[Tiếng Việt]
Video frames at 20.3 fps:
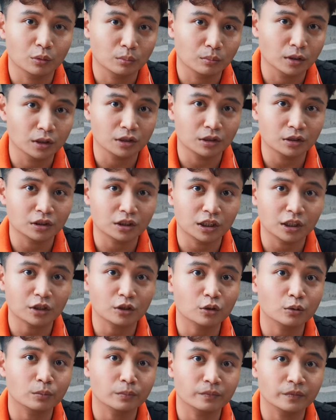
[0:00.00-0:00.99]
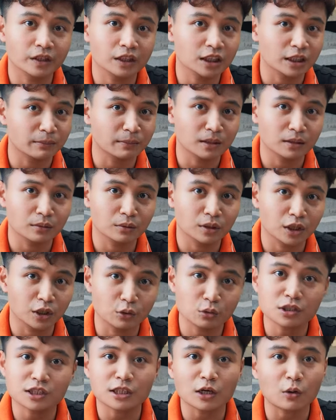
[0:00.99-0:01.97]
cùng mình sẽ cùng đi tìm
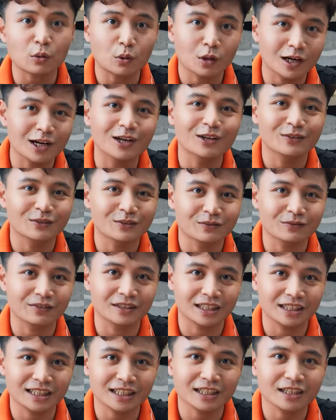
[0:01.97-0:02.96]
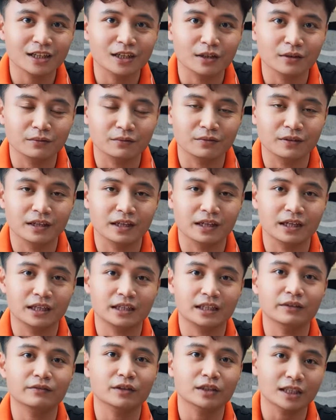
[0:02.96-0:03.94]
hiểu sâu hơn và chi tiết hơn về
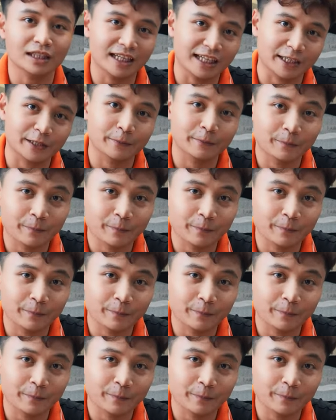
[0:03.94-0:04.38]
cái vấn đề này.